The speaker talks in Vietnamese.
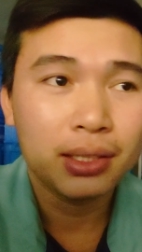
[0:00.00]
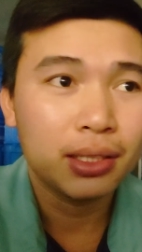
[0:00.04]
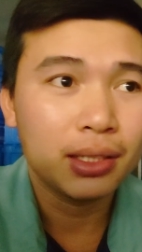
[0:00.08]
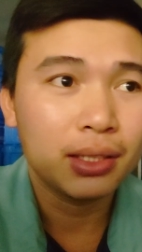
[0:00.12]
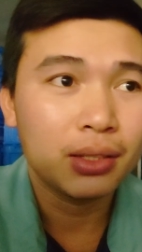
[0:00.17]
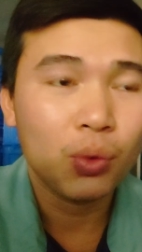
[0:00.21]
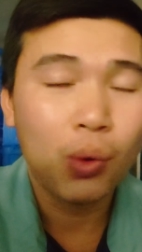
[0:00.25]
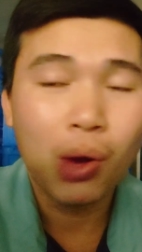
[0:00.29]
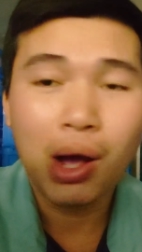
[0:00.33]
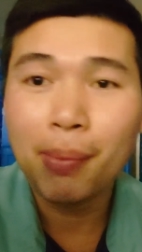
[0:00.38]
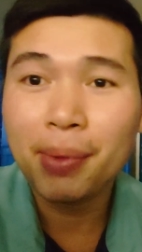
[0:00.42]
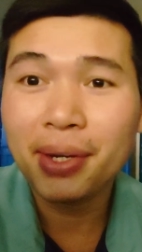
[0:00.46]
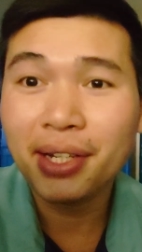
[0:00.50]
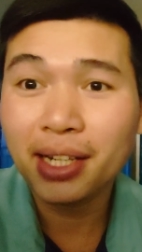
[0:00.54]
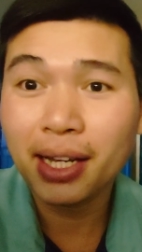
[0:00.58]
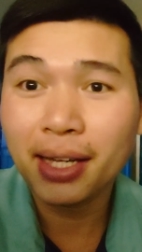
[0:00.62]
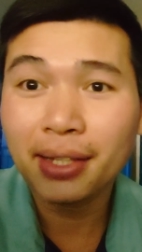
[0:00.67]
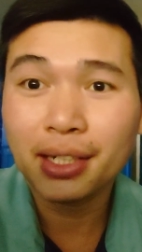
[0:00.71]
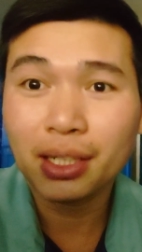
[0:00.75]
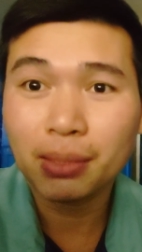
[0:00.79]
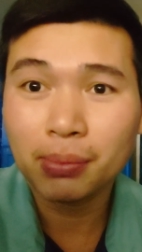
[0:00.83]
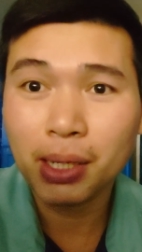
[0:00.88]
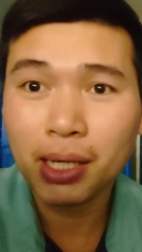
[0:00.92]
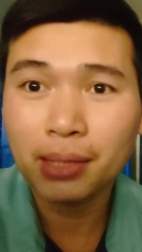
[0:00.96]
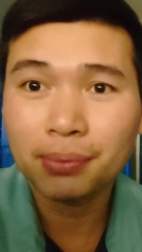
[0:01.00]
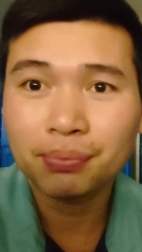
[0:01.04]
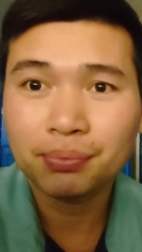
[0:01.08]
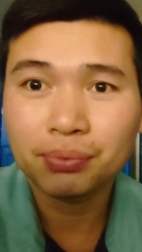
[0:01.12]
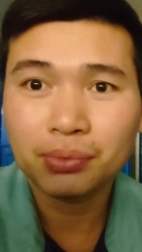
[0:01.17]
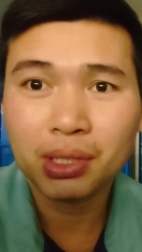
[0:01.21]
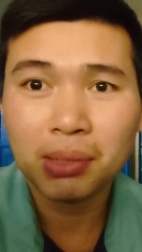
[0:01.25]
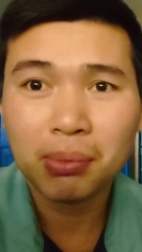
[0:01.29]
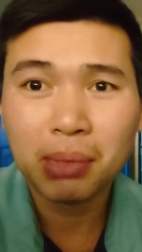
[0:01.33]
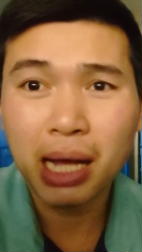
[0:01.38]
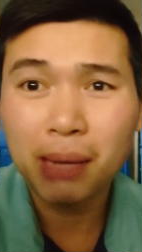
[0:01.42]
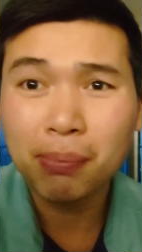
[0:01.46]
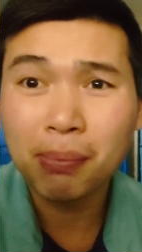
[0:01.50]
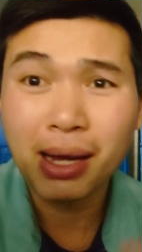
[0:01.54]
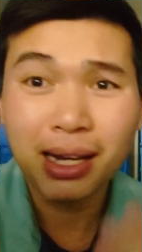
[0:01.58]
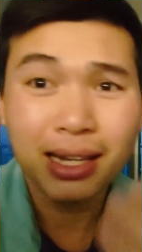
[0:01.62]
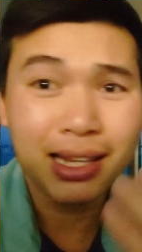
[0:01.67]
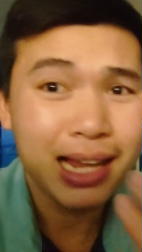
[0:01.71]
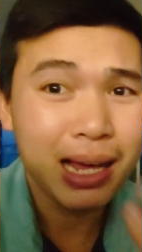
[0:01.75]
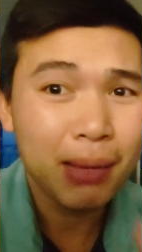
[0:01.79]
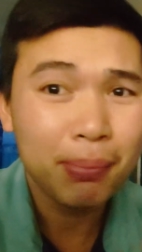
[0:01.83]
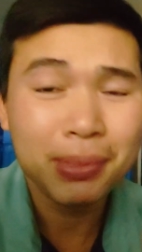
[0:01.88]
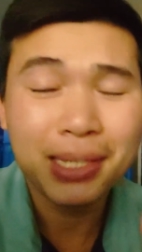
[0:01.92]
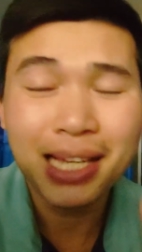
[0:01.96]
thì qua bên này các bạn các
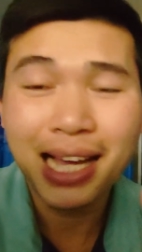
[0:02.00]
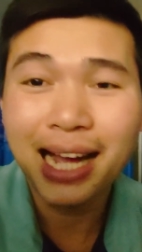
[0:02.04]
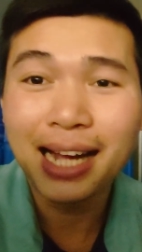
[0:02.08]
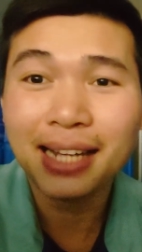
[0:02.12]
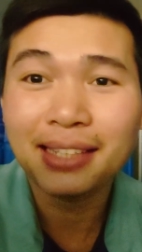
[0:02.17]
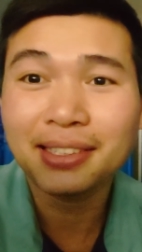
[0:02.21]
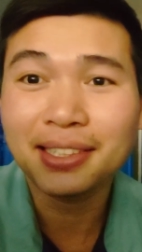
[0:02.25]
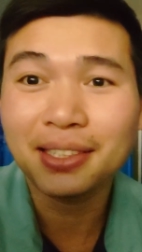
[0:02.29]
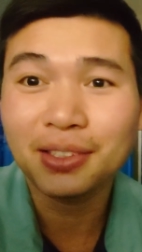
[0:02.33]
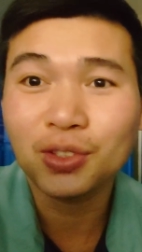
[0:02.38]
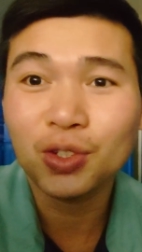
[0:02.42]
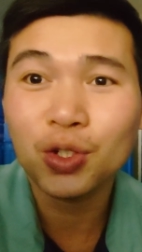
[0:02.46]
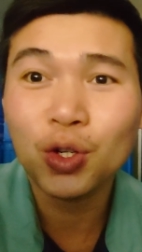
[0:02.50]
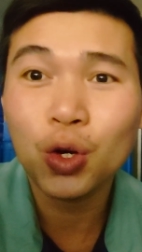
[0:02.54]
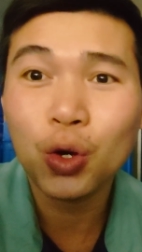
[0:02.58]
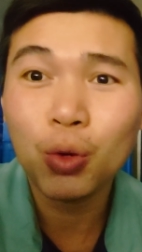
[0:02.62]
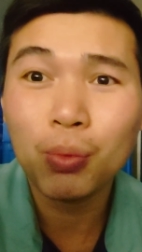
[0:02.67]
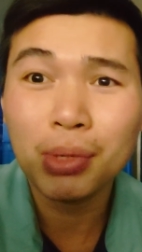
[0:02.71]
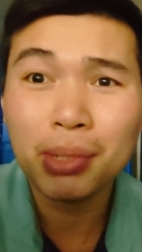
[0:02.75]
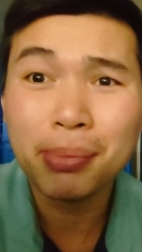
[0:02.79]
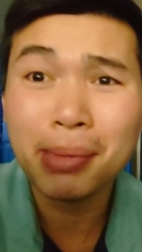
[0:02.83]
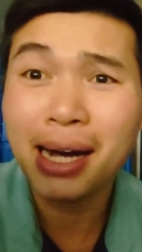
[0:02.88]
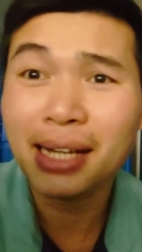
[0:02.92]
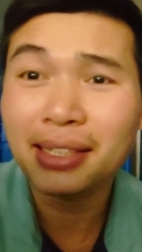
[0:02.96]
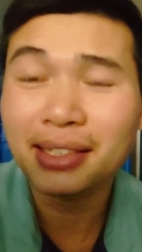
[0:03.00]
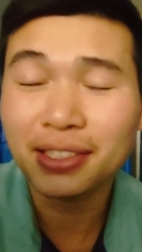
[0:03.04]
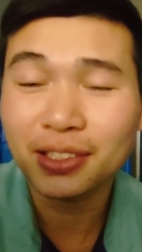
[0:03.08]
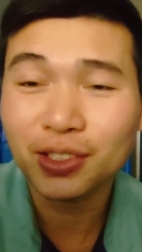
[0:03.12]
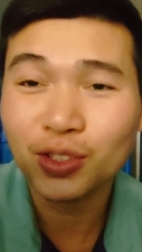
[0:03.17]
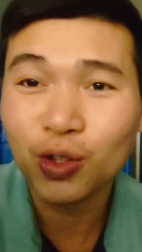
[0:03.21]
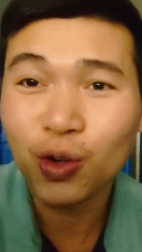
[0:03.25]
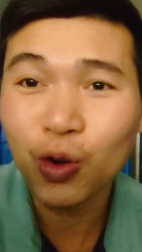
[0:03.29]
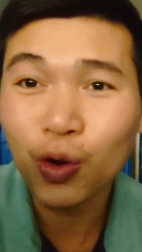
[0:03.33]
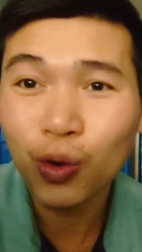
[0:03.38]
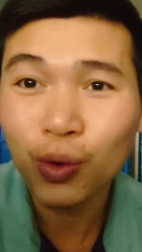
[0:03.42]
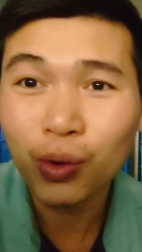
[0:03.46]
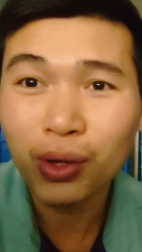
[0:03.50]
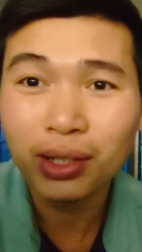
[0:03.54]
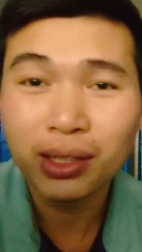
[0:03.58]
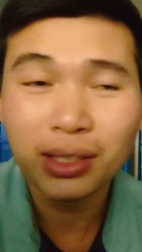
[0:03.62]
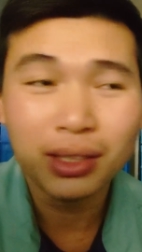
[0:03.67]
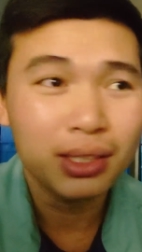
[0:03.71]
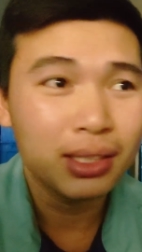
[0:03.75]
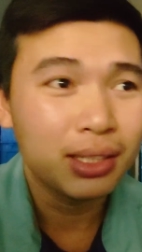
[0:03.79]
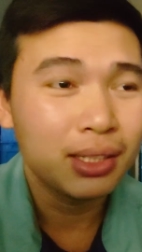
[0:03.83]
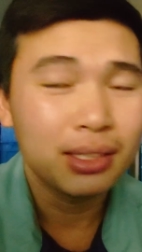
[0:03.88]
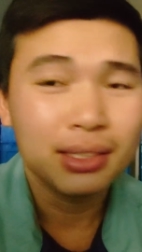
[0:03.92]
bạn làm 12 tiếng đồng hồ 13 tiếng đồng hồ á,